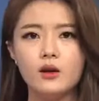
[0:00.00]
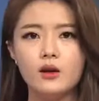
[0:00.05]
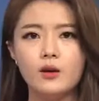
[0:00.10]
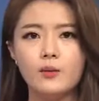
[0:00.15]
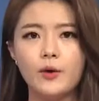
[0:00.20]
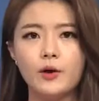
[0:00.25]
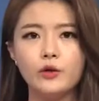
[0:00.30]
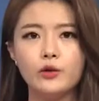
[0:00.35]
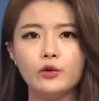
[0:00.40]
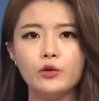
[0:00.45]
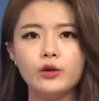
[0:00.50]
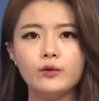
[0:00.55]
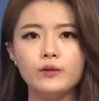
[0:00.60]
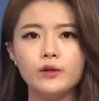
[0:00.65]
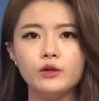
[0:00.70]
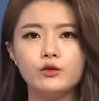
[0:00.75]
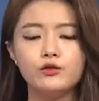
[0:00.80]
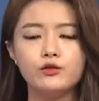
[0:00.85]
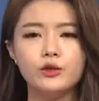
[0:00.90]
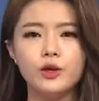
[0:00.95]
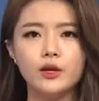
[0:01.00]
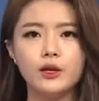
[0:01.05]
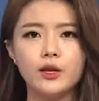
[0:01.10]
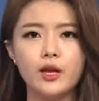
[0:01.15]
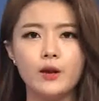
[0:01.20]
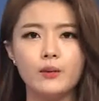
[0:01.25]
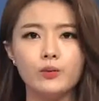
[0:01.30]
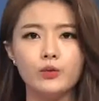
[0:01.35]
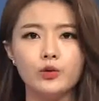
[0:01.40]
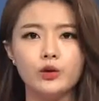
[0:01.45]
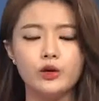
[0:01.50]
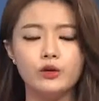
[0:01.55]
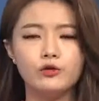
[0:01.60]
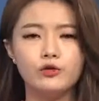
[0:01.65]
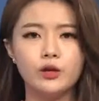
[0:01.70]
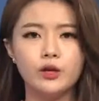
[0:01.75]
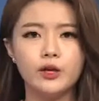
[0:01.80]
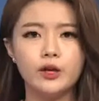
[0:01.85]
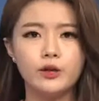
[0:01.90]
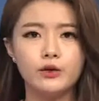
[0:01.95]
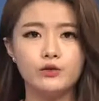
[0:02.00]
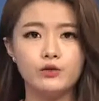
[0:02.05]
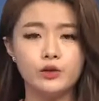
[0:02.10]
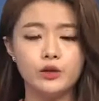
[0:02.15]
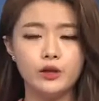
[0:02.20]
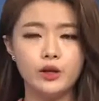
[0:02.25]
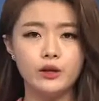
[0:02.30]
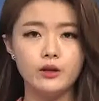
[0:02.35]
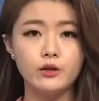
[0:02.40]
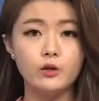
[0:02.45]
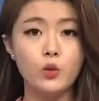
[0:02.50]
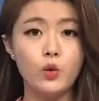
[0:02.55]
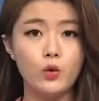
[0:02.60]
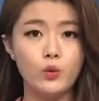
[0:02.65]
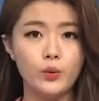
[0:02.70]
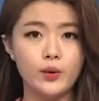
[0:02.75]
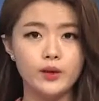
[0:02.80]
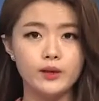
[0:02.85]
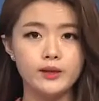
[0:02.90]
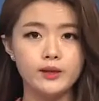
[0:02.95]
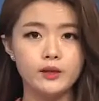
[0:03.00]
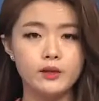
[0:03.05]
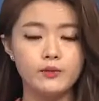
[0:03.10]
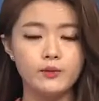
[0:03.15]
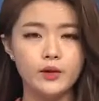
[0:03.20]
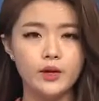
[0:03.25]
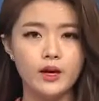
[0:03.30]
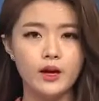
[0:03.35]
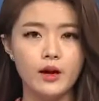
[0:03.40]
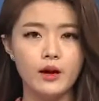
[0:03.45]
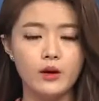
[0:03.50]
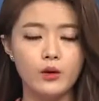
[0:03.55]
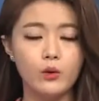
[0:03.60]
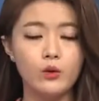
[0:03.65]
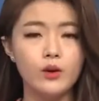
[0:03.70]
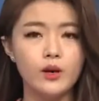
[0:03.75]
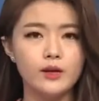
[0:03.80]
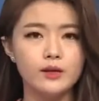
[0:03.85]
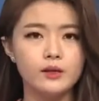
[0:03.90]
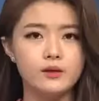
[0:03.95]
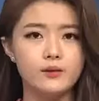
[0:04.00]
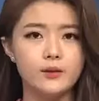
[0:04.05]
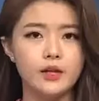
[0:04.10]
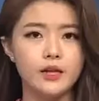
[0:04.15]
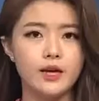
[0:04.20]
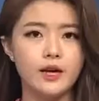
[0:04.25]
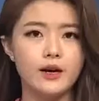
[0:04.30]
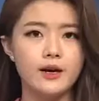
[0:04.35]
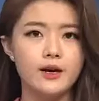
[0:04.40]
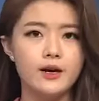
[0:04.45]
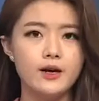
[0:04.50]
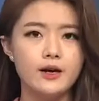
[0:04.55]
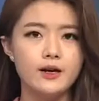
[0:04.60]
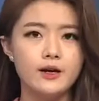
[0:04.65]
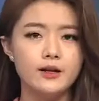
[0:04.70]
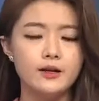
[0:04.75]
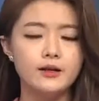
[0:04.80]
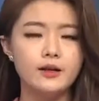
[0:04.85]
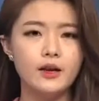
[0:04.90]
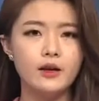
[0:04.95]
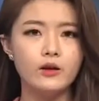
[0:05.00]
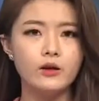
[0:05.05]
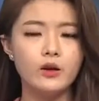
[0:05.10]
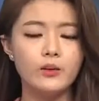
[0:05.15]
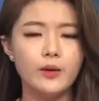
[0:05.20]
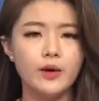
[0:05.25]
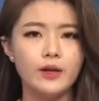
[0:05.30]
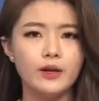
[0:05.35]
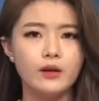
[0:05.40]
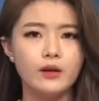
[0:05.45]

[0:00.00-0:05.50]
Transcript: 네, 변동금리 주택담보대출의 기준이 되는 코픽스 금리가 올랐습니다. 은행연합에